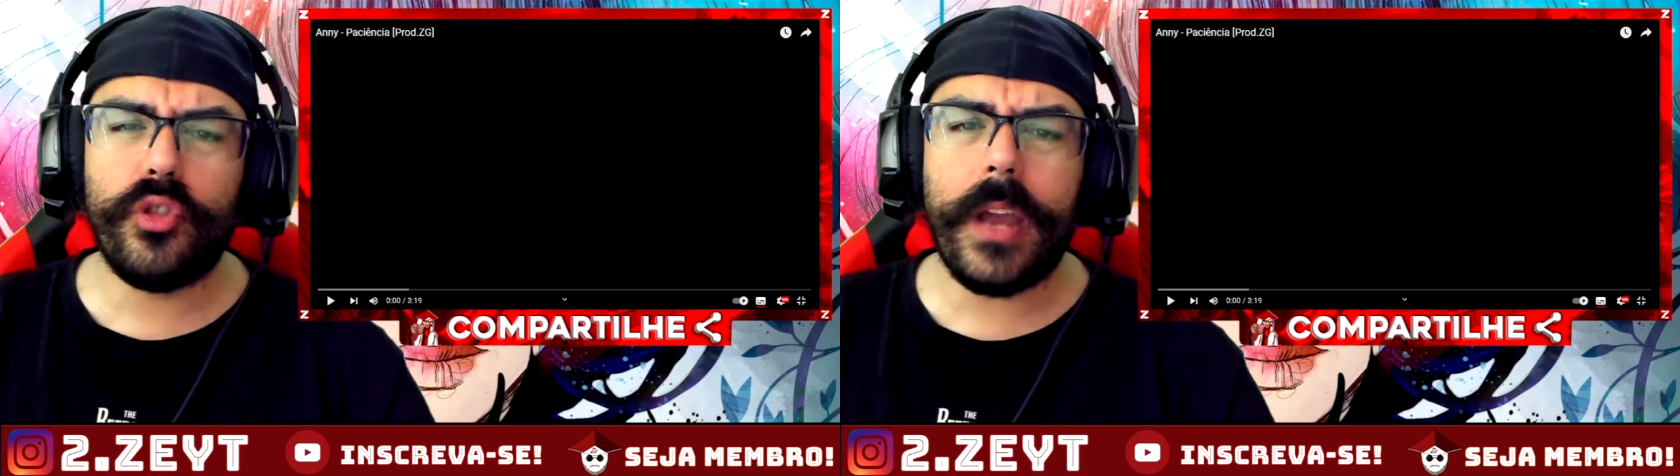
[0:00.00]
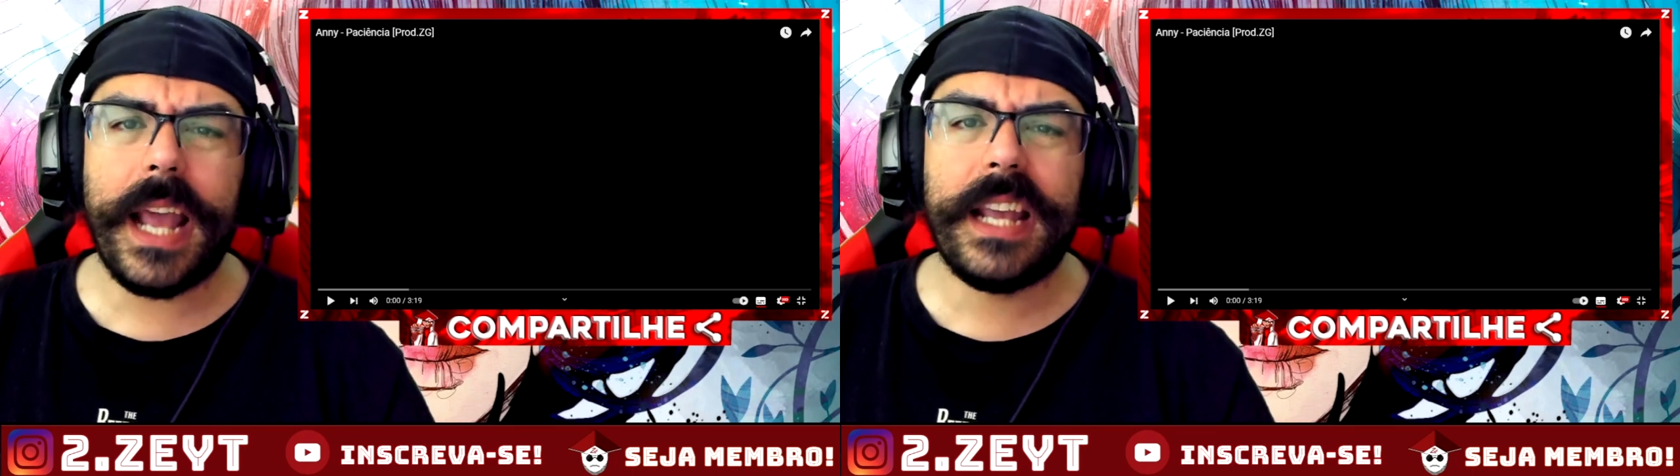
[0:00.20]

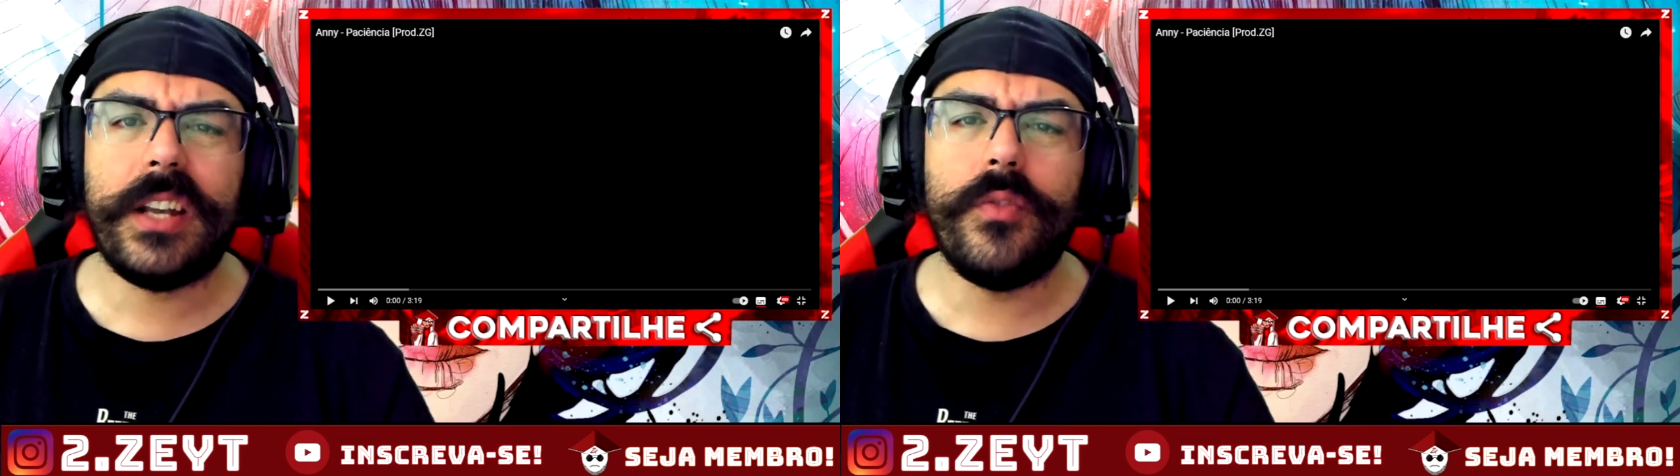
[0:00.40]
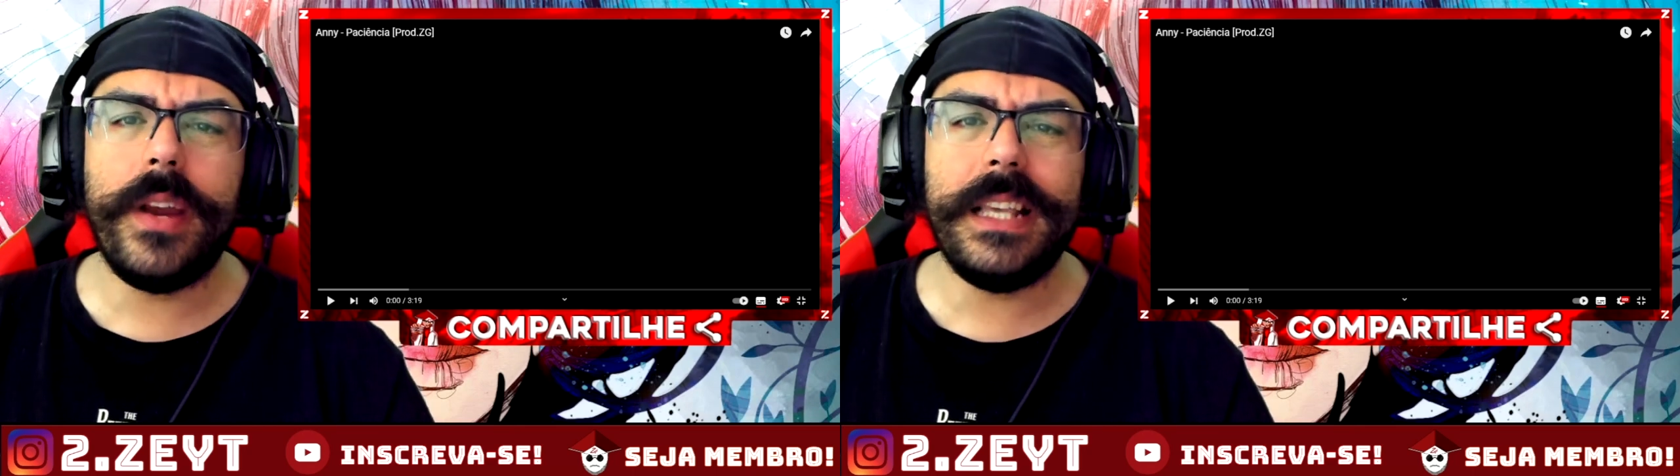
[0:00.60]
jogo é
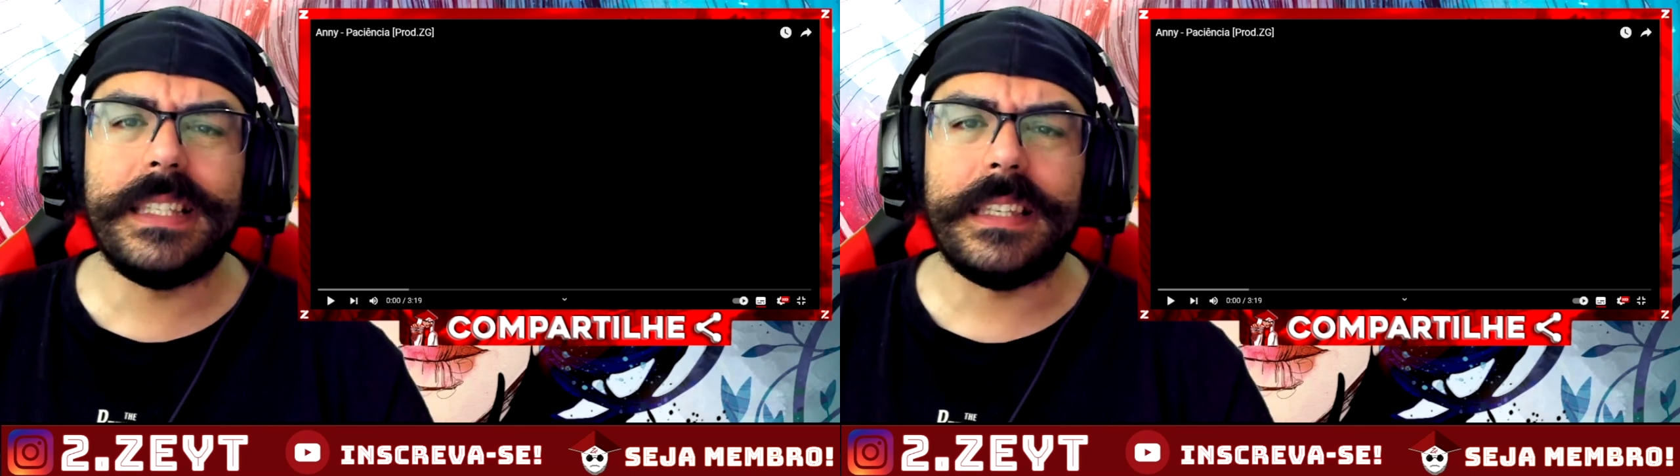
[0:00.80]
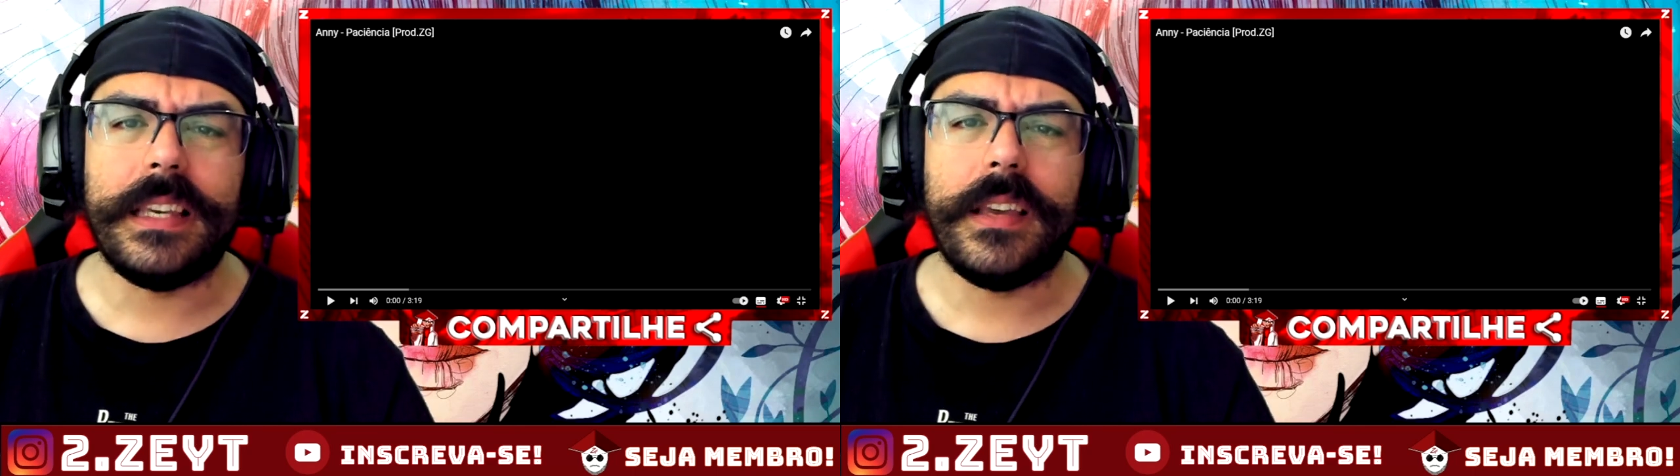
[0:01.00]

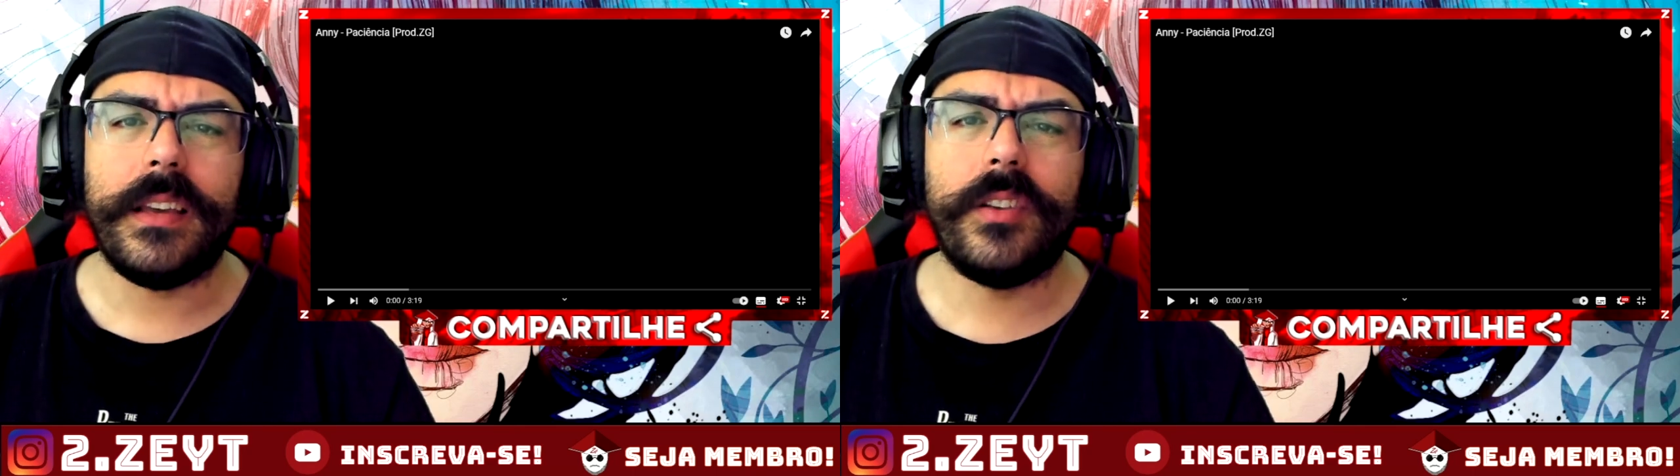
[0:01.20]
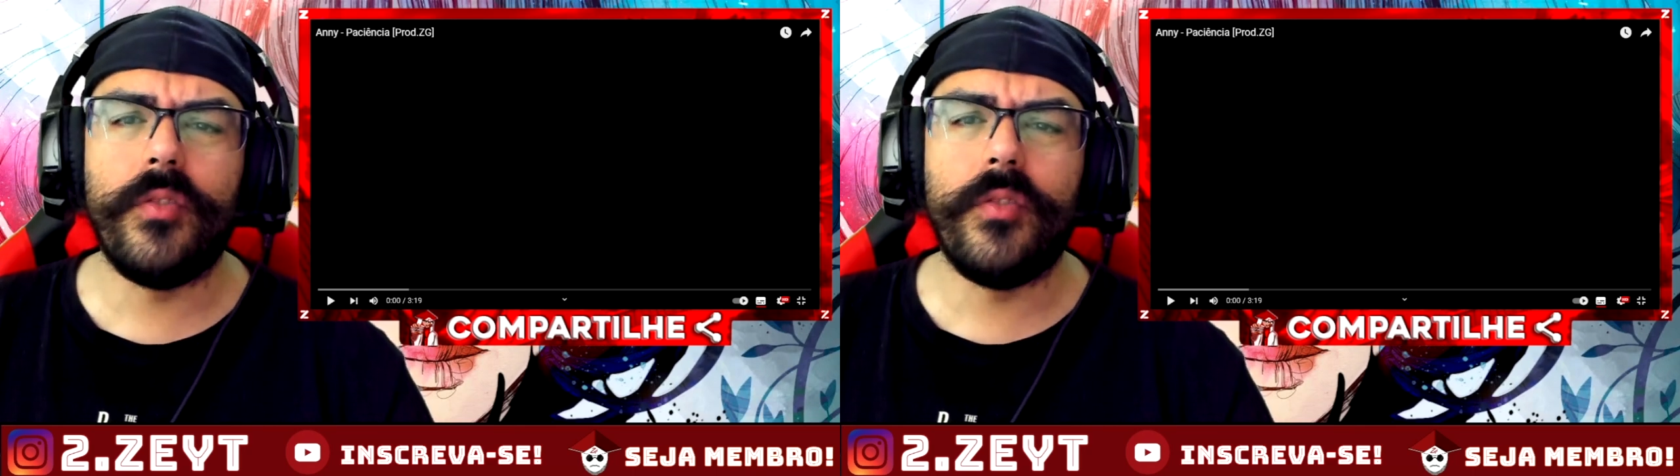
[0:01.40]
Greasy.